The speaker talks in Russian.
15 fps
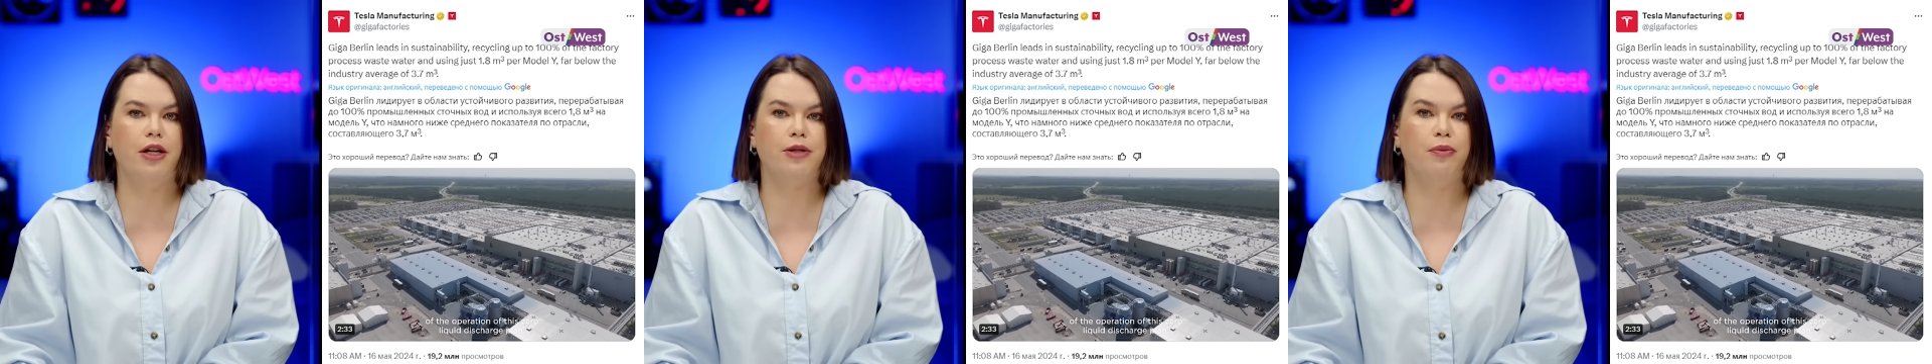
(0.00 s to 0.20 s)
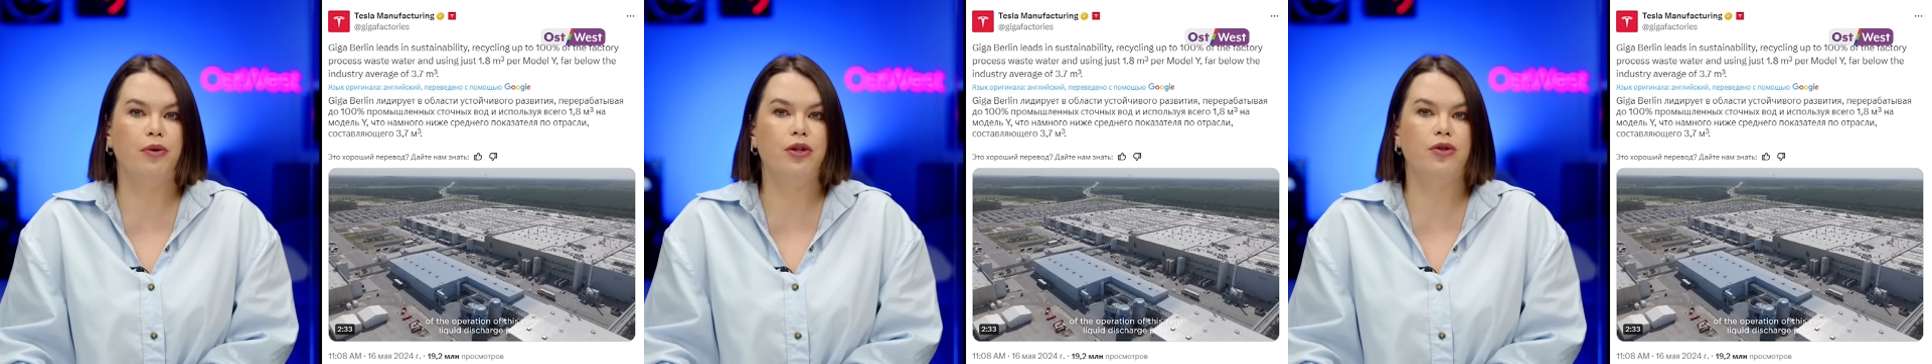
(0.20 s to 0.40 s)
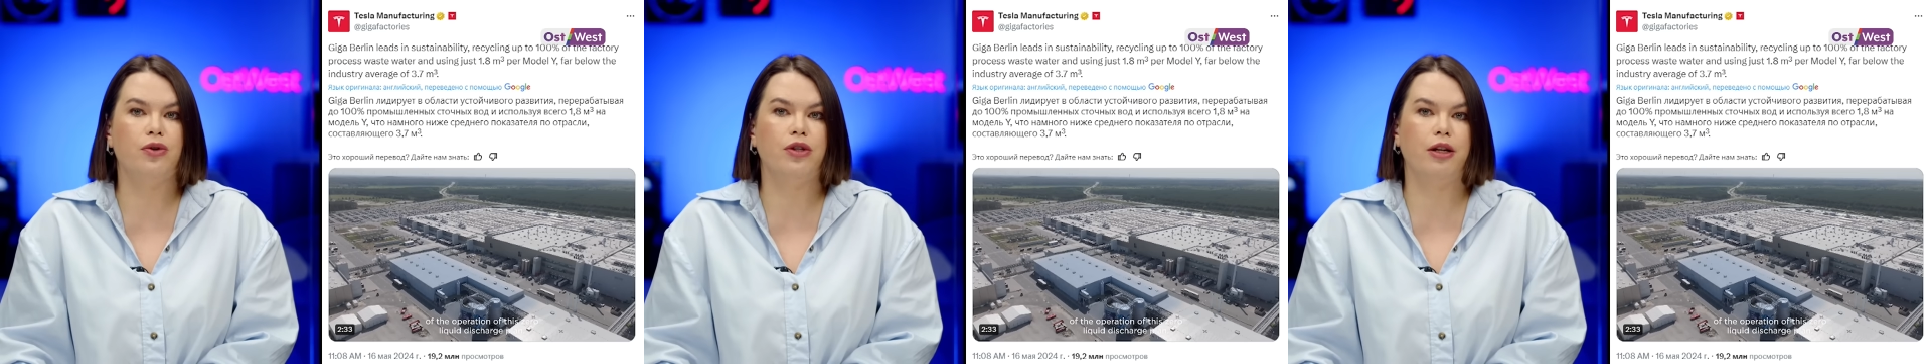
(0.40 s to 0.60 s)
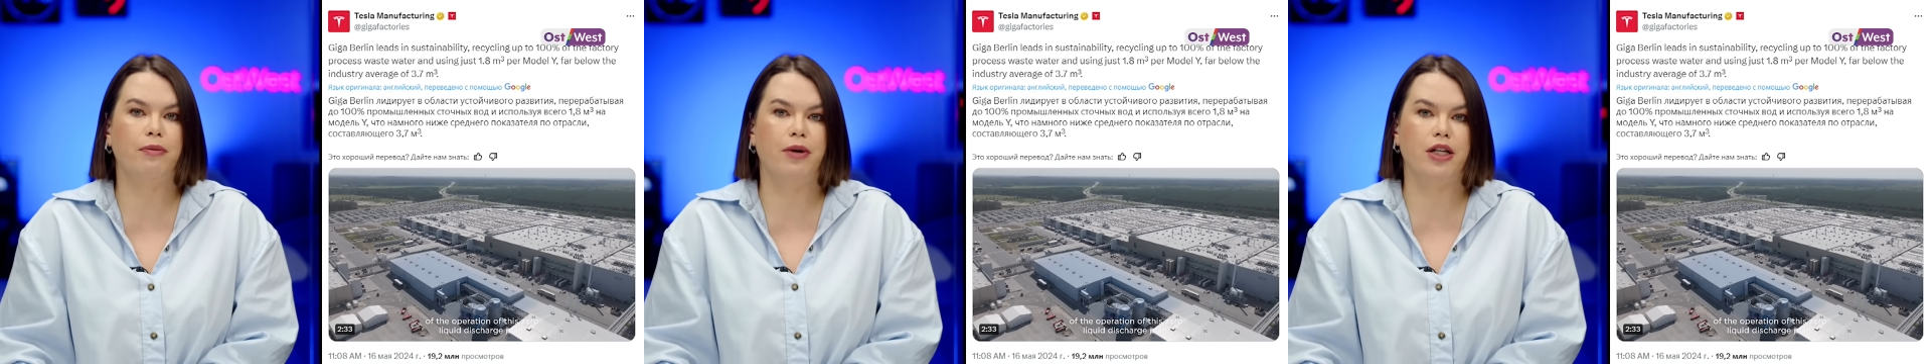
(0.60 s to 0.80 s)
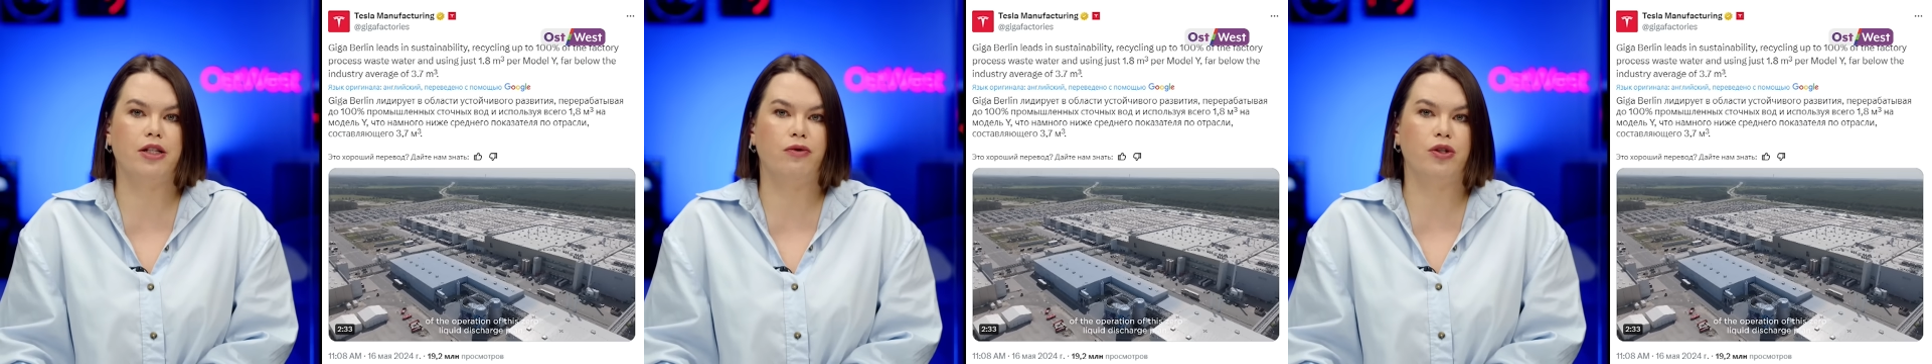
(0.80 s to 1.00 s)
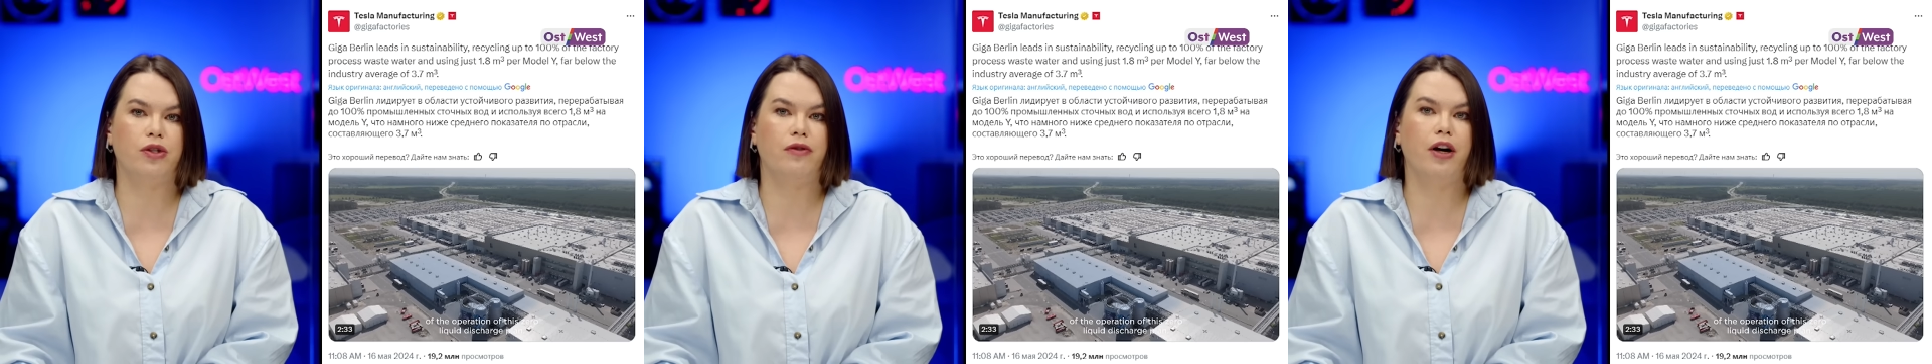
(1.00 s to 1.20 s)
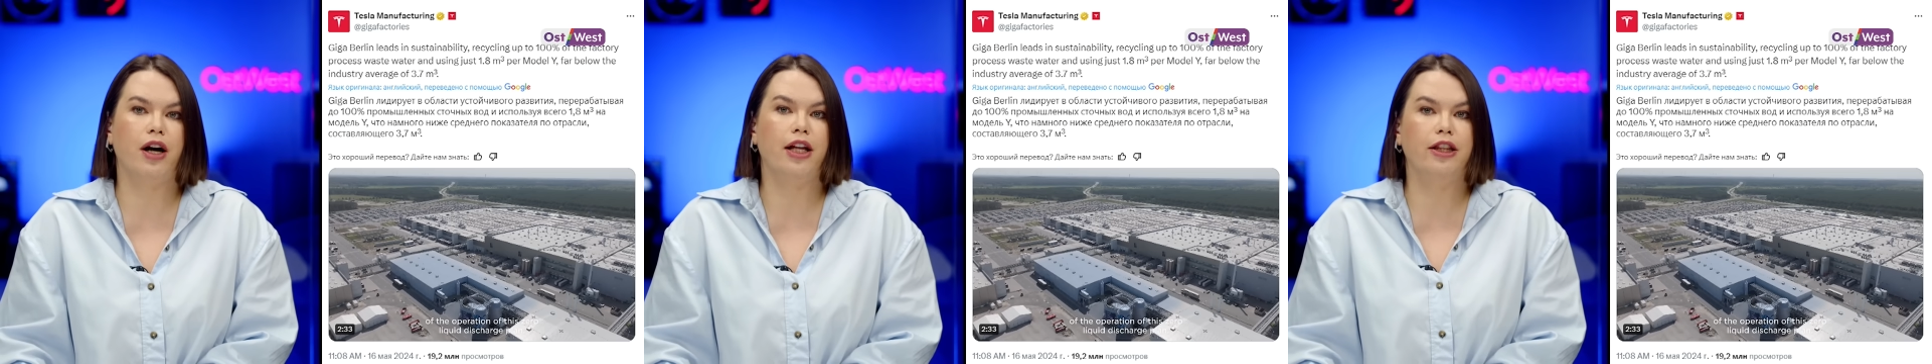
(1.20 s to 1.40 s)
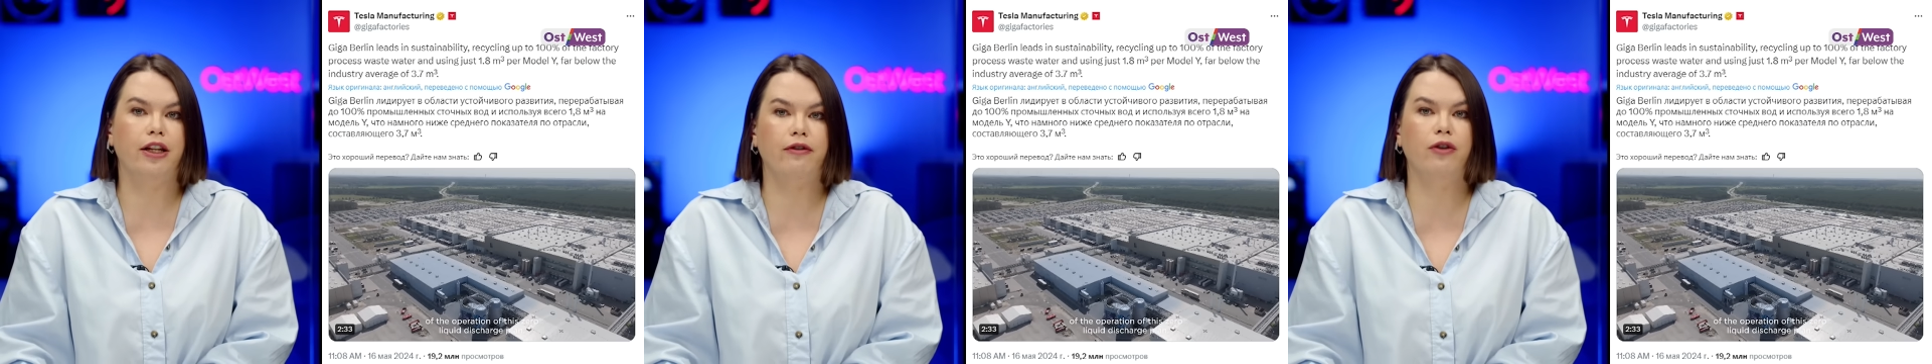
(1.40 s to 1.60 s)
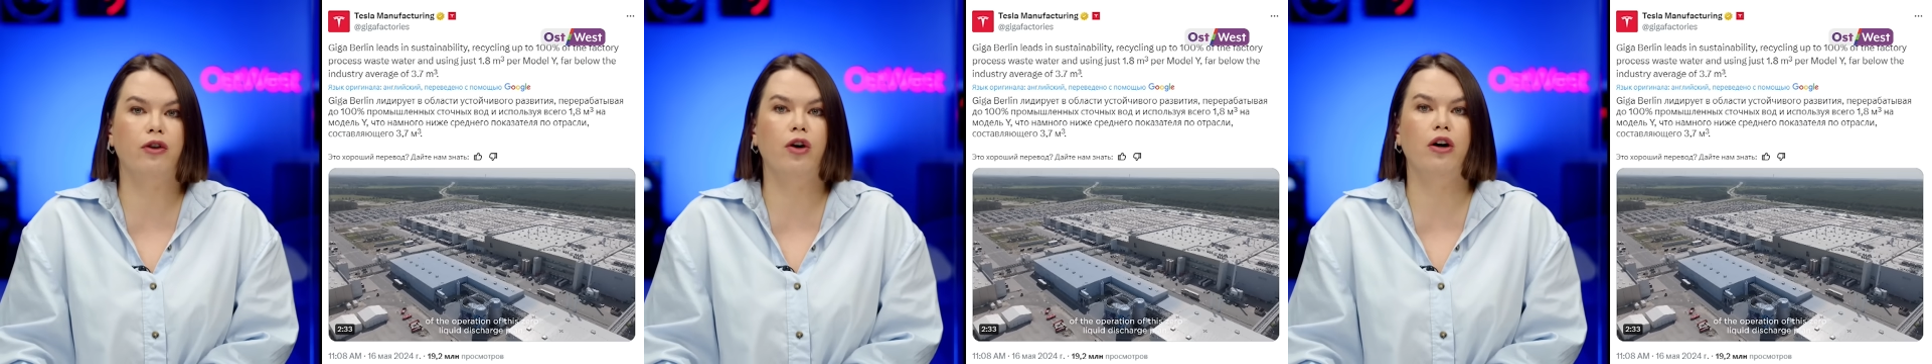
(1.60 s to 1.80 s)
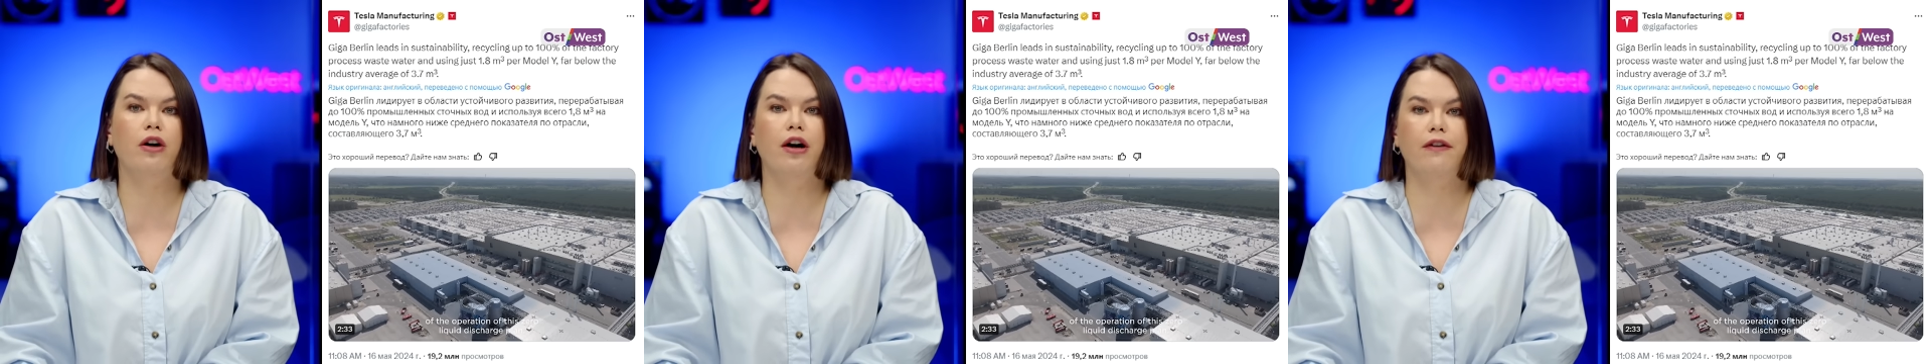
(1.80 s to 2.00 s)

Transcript: используют на производство одного